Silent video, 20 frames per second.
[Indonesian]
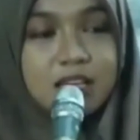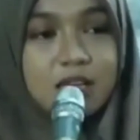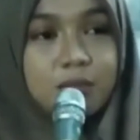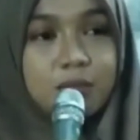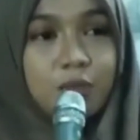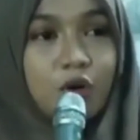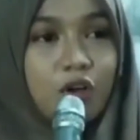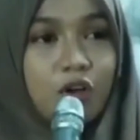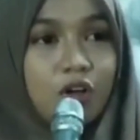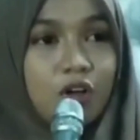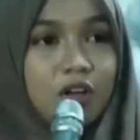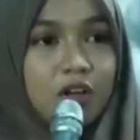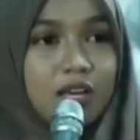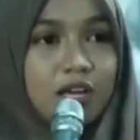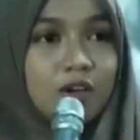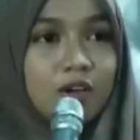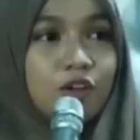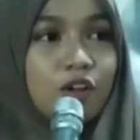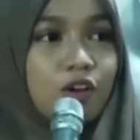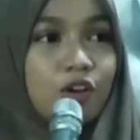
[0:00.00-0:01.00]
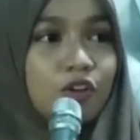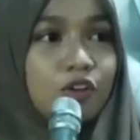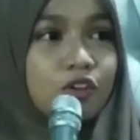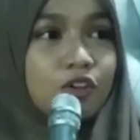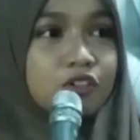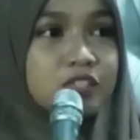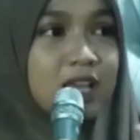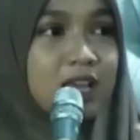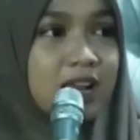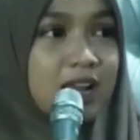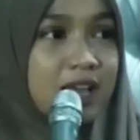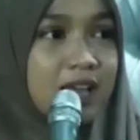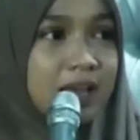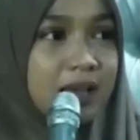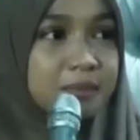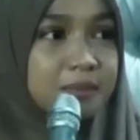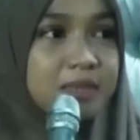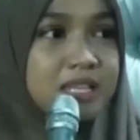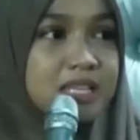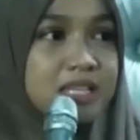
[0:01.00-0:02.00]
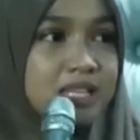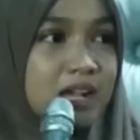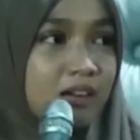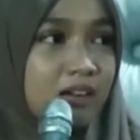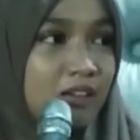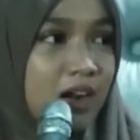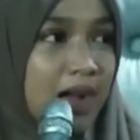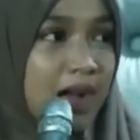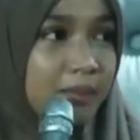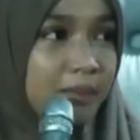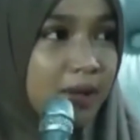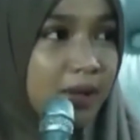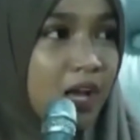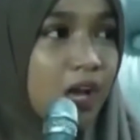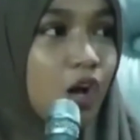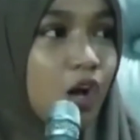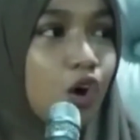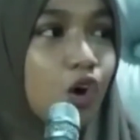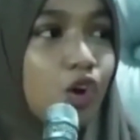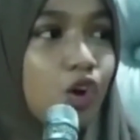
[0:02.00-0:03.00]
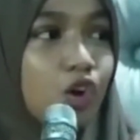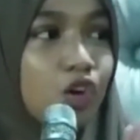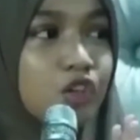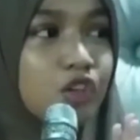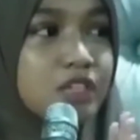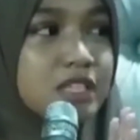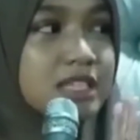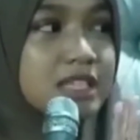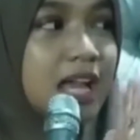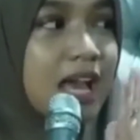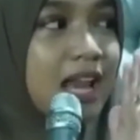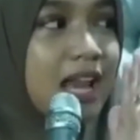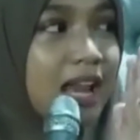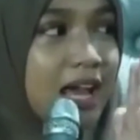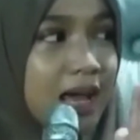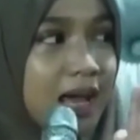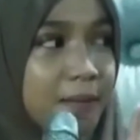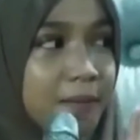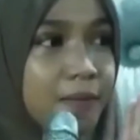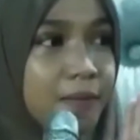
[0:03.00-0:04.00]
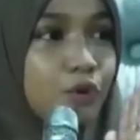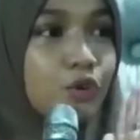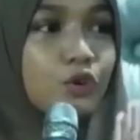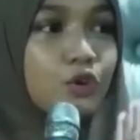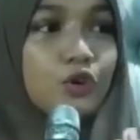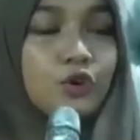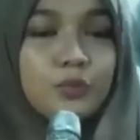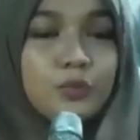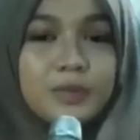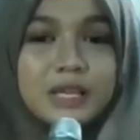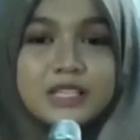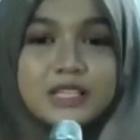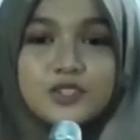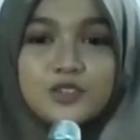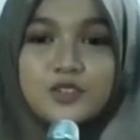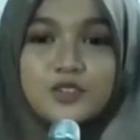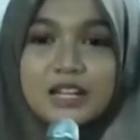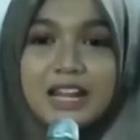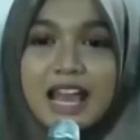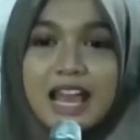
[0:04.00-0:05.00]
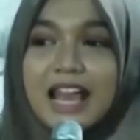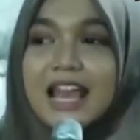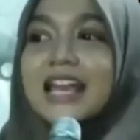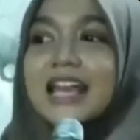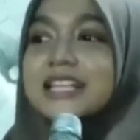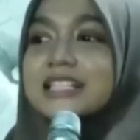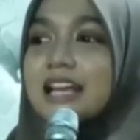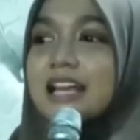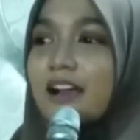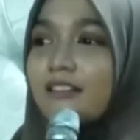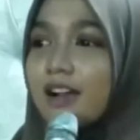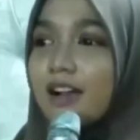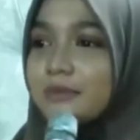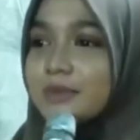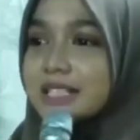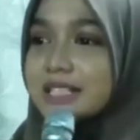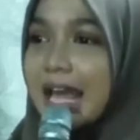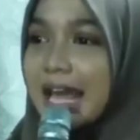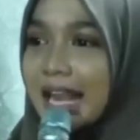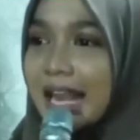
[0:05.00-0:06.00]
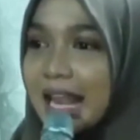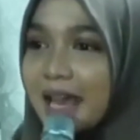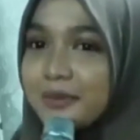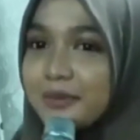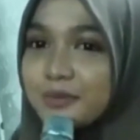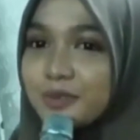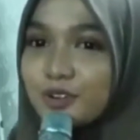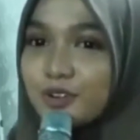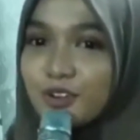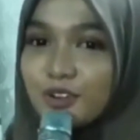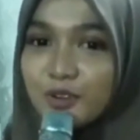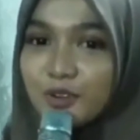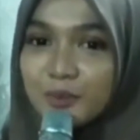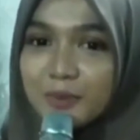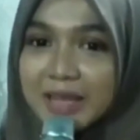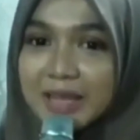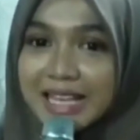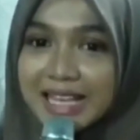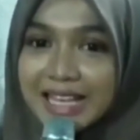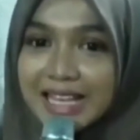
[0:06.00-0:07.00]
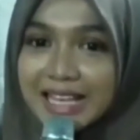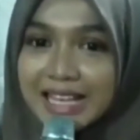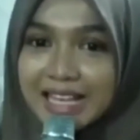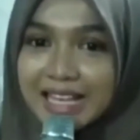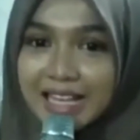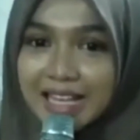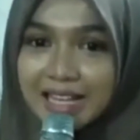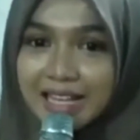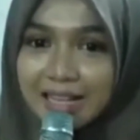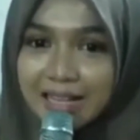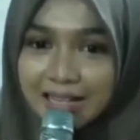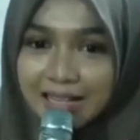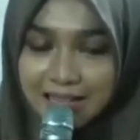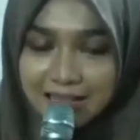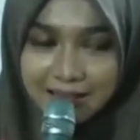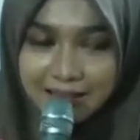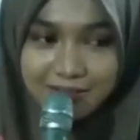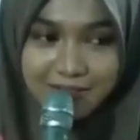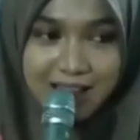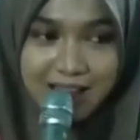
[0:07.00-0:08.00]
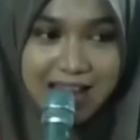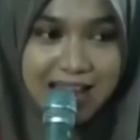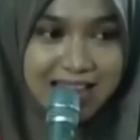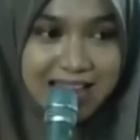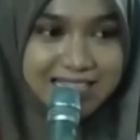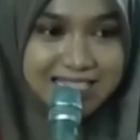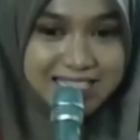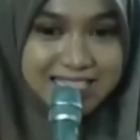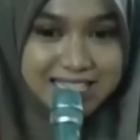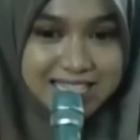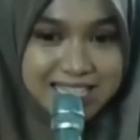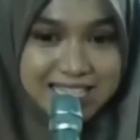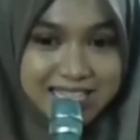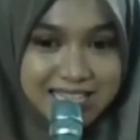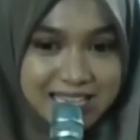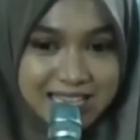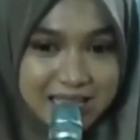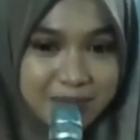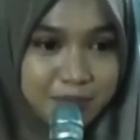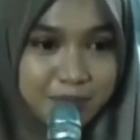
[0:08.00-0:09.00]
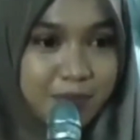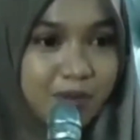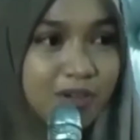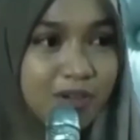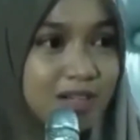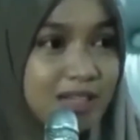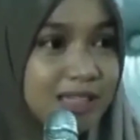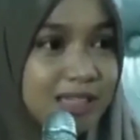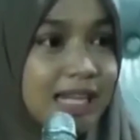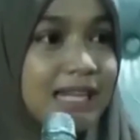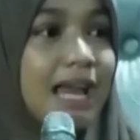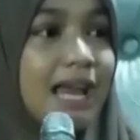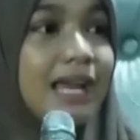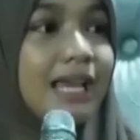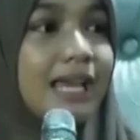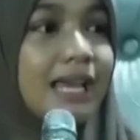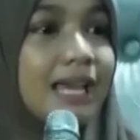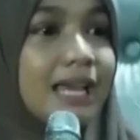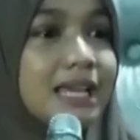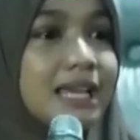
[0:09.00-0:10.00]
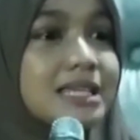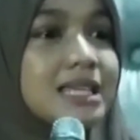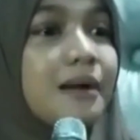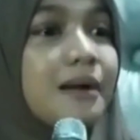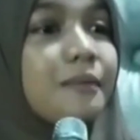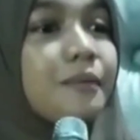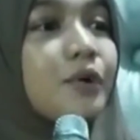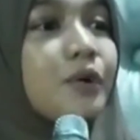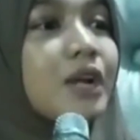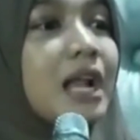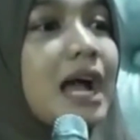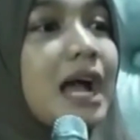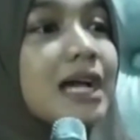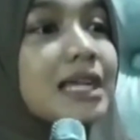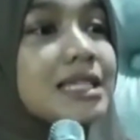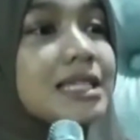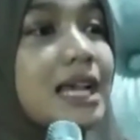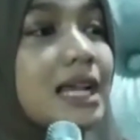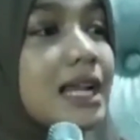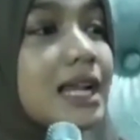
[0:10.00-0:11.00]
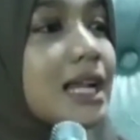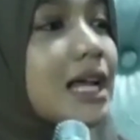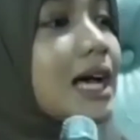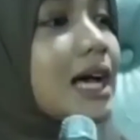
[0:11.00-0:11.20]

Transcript: Monggo nek kula uluk salam dijawab. Uluk salam hukume sunnah, jawab salam hukume wajib. Pun tenang nggih, sampun angsal